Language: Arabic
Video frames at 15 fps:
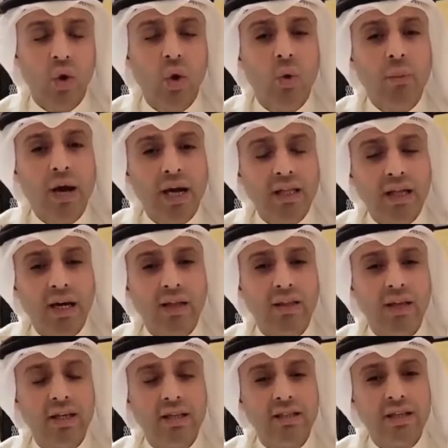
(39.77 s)
وبعد هذا
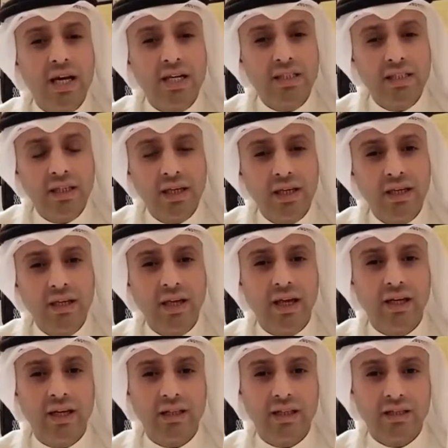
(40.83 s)
الإيجاز يحق لنا
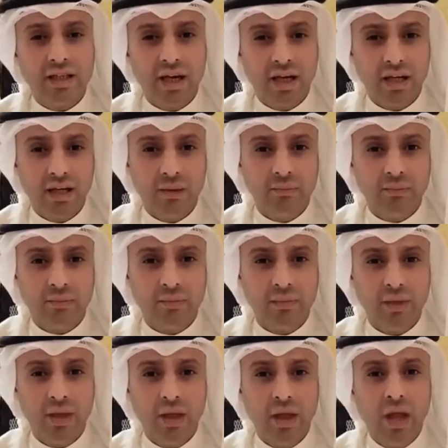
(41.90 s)
أن نتساءل
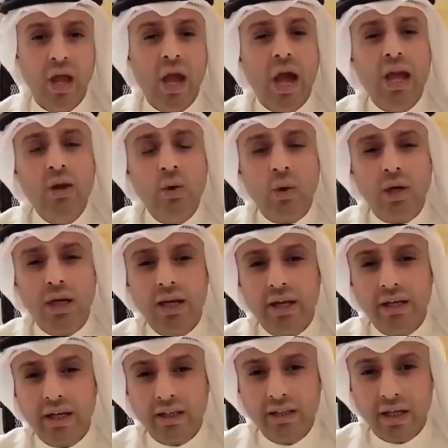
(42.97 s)
هل يعقل
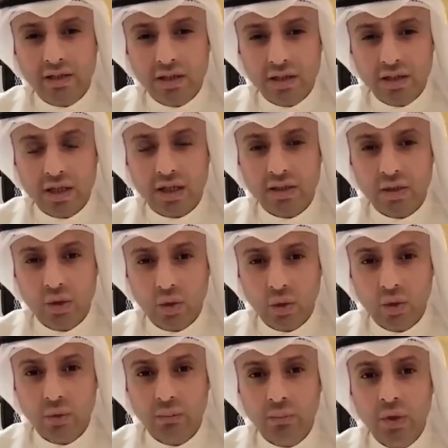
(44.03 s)
أن يحتاج الشخص
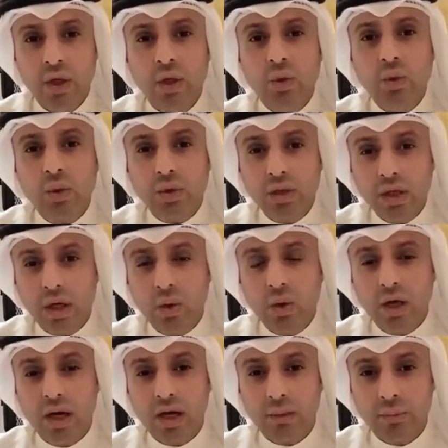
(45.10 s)
لحكم يعطي له
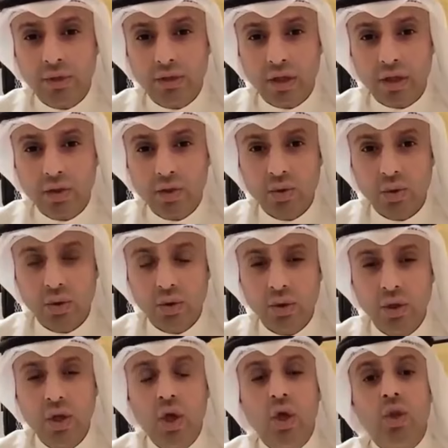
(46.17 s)
الحق بالترشح
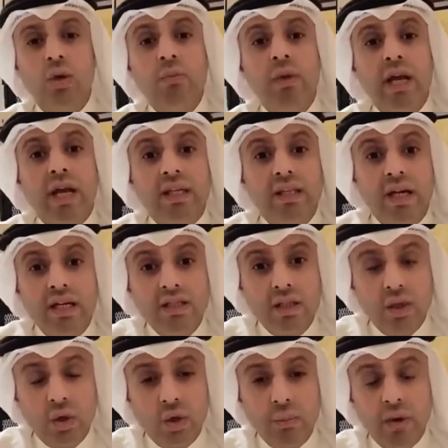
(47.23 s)
ثم يحتاج
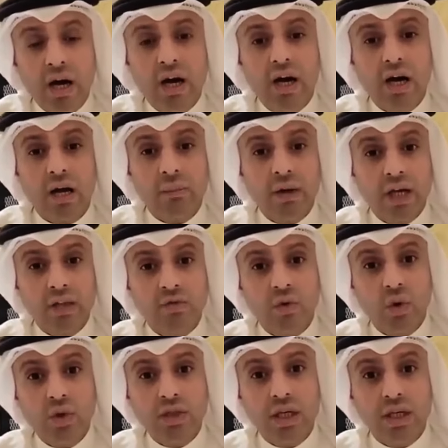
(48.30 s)
لحكم آخر بعد
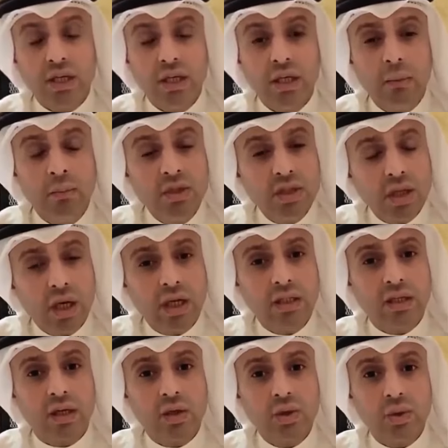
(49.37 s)
فوزه بصحة
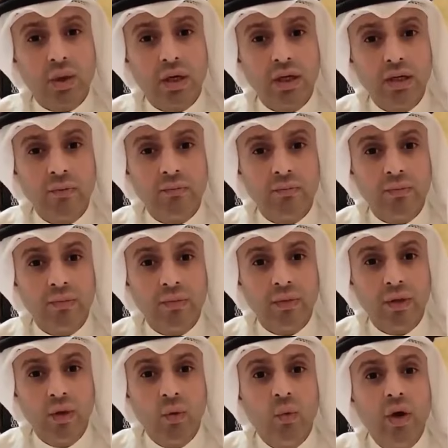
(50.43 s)
ترشحه؟
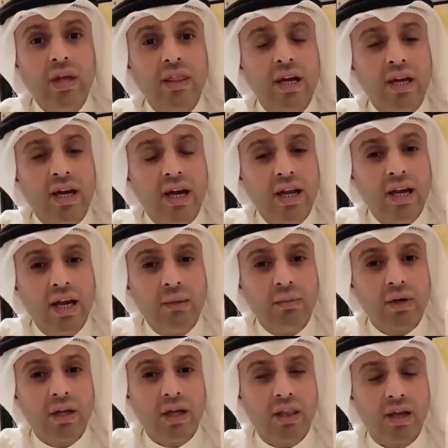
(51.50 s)
وإذا كان
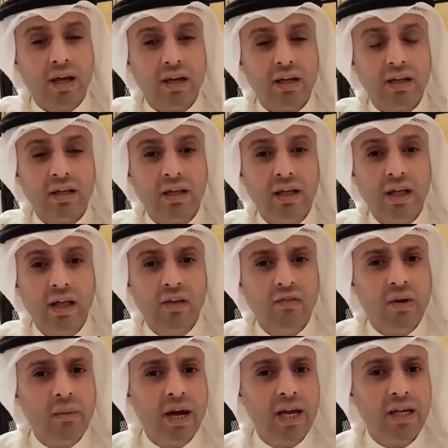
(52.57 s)
الأمر كذلك
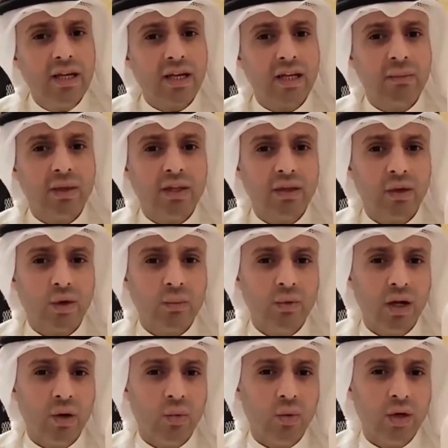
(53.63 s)
فما هي قيمة الحكم
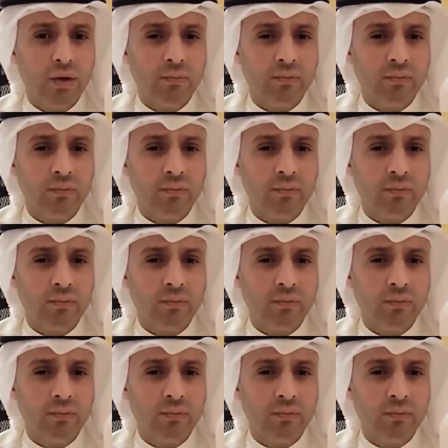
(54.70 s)
الأول؟